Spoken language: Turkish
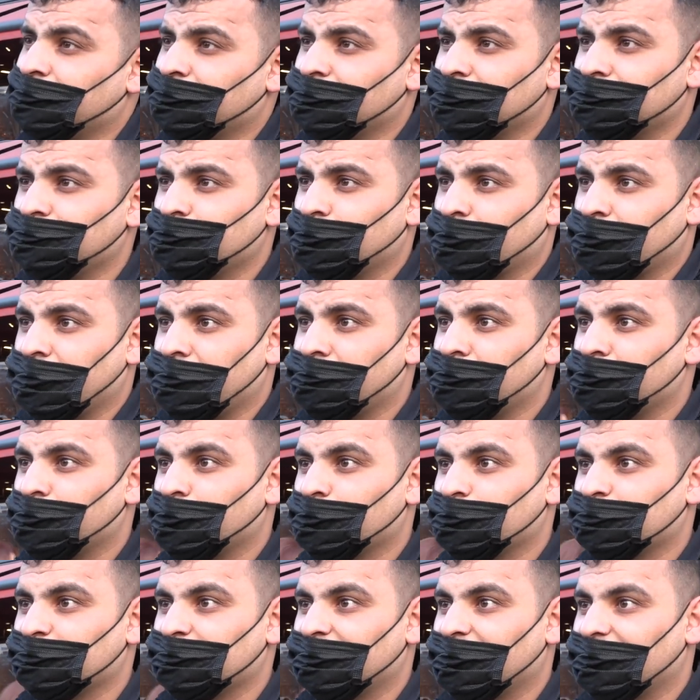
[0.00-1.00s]
bilgim yok emin
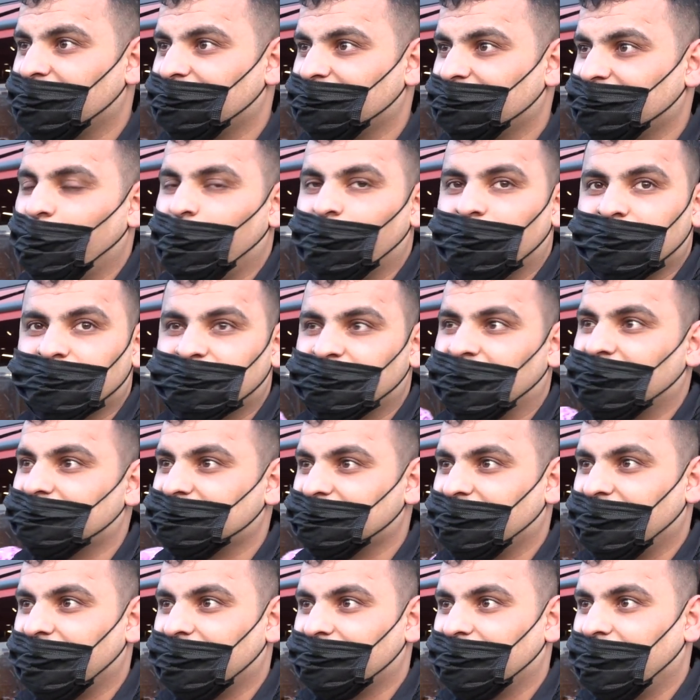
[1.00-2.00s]
olun yani. Öyle
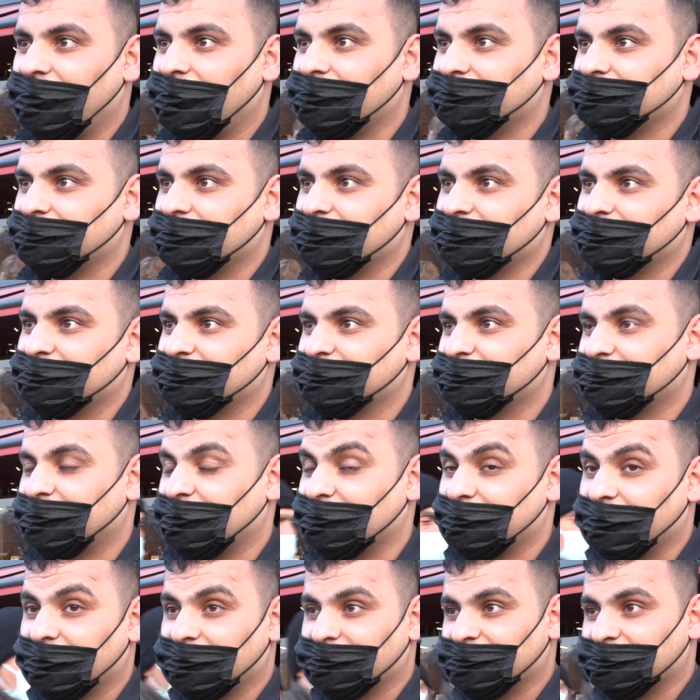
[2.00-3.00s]
şansa yani her şey kader